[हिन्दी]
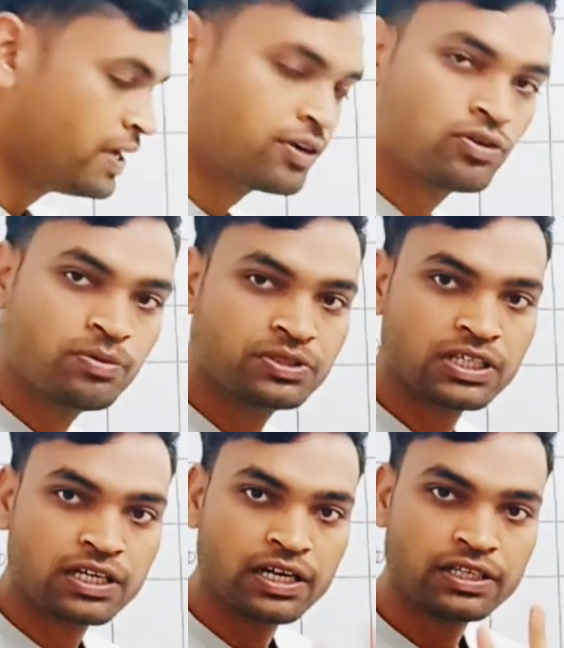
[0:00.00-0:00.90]
एक को
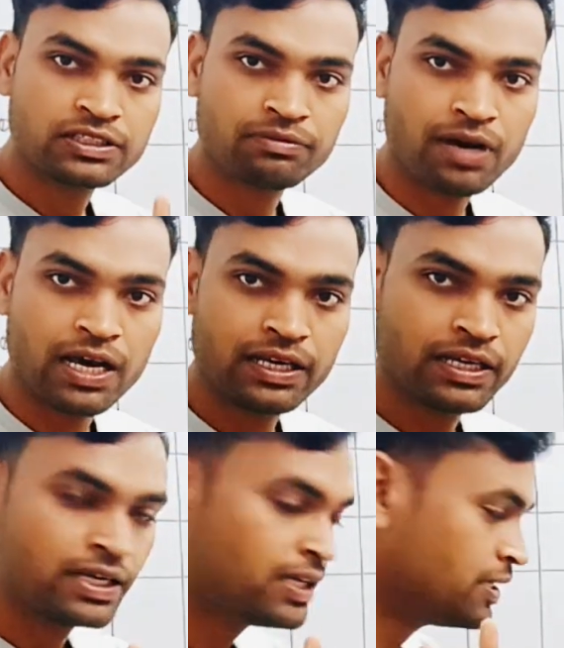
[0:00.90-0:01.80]
हमेशा करनी से बाहर
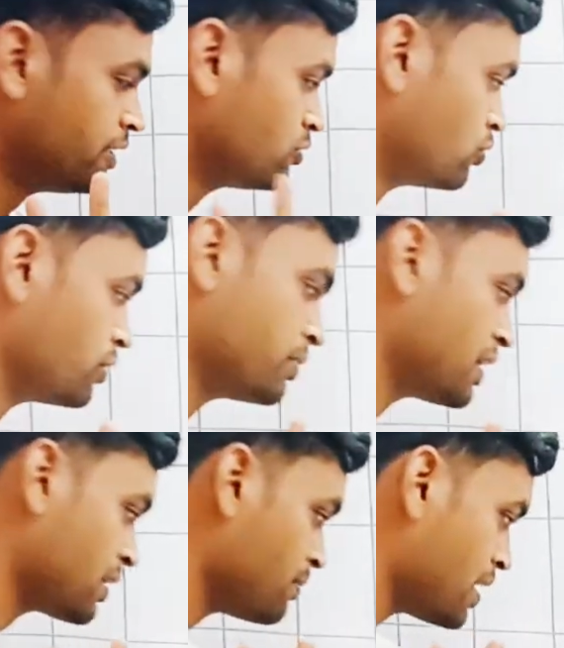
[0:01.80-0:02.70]
लिखा जाता है जोड़े
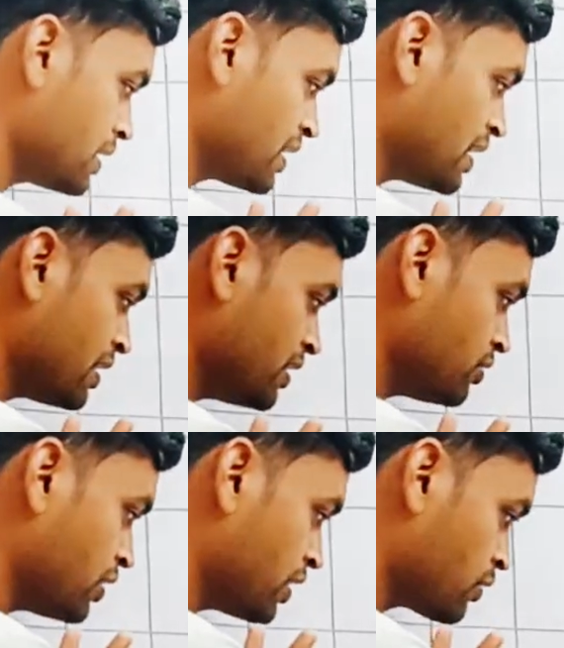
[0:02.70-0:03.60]
बना के बाहर निकालना
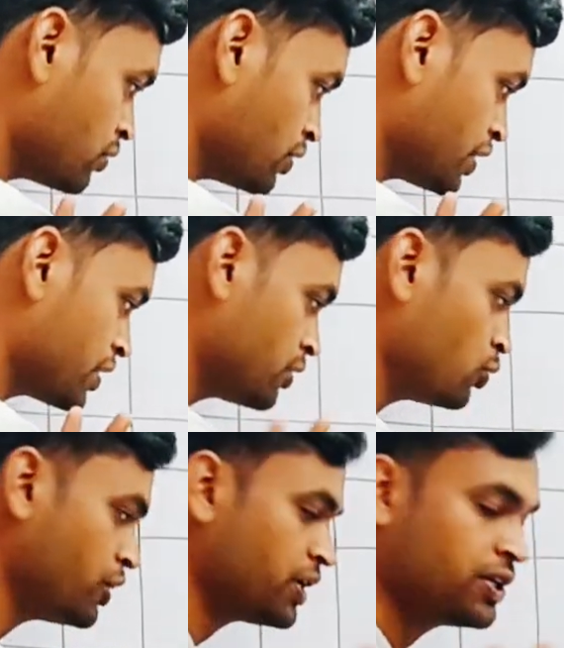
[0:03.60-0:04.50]
है तो एक को एक
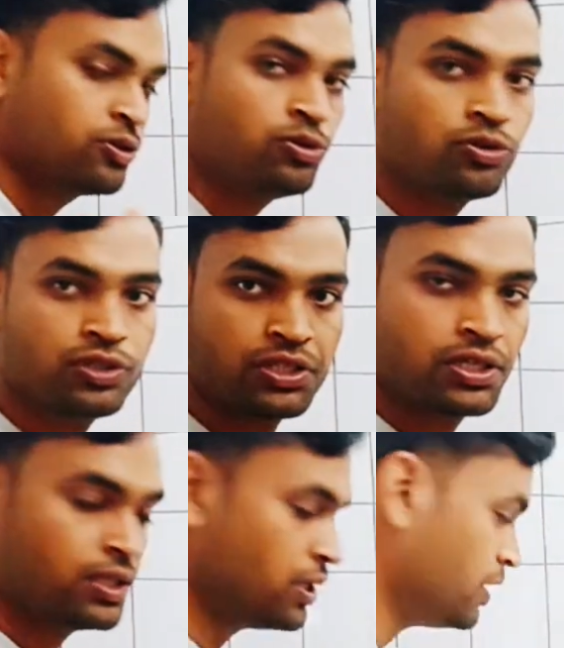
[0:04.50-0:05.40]
इंटू एक लिख दो कोई
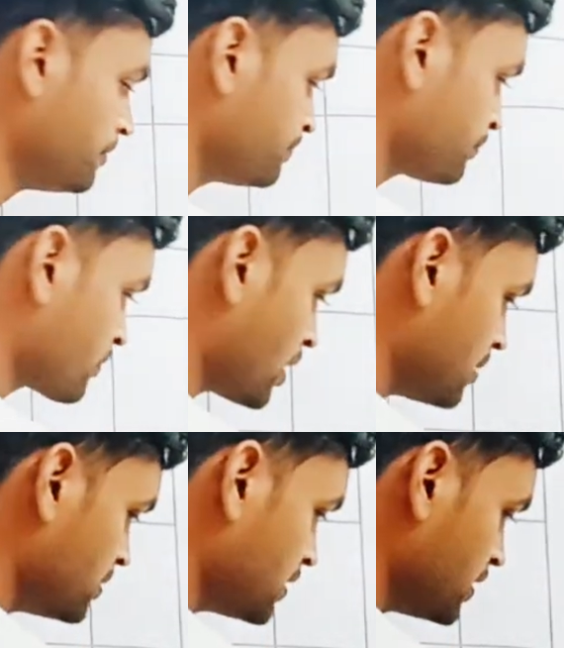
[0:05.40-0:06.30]
दिक्कत नहीं है
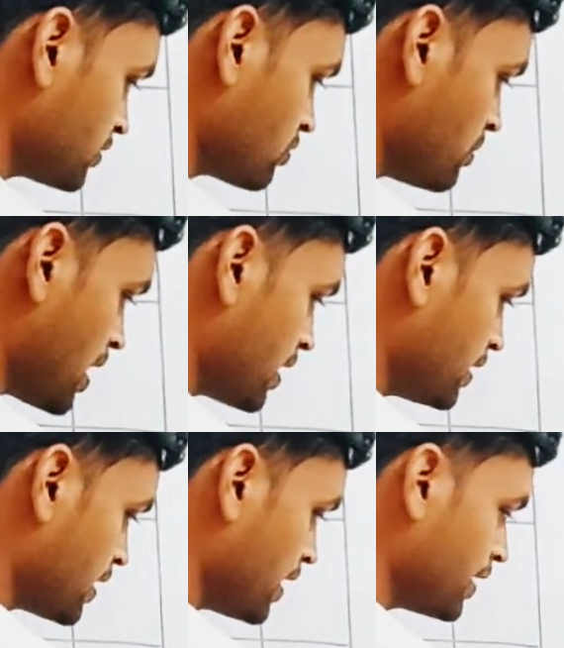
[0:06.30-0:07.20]
अब जैसे इसको
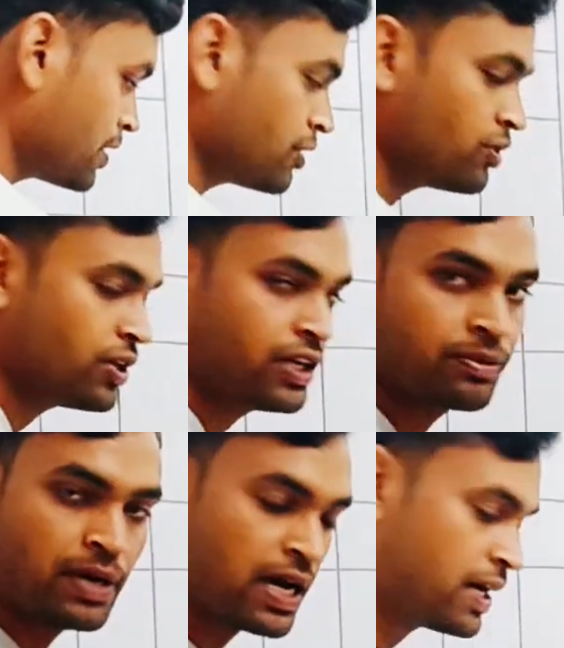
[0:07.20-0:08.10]
बाहर निकाल लेते हैं तो
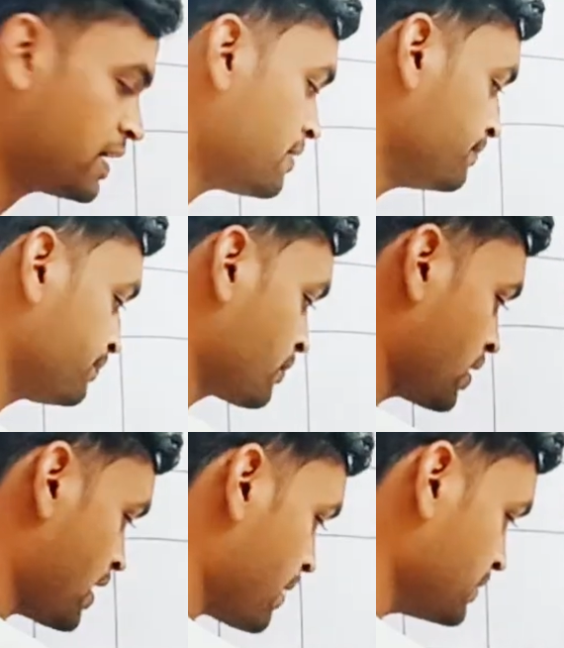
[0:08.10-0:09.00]
एक बार आएगा
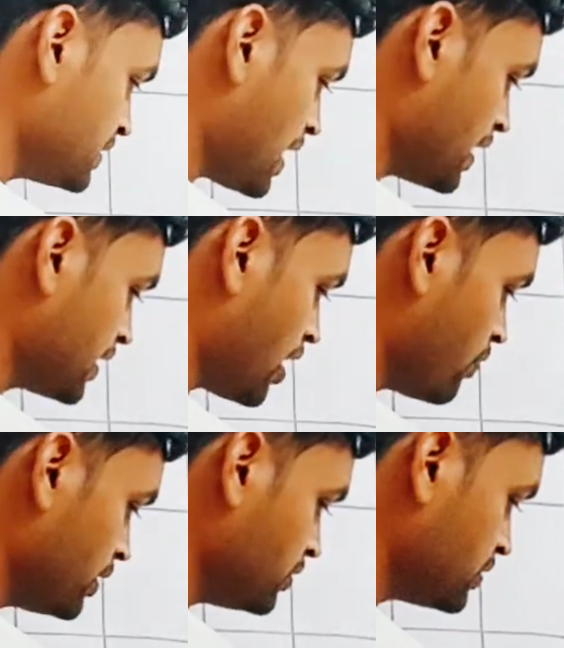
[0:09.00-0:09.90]
यहाँ पे चार लिखा हुआ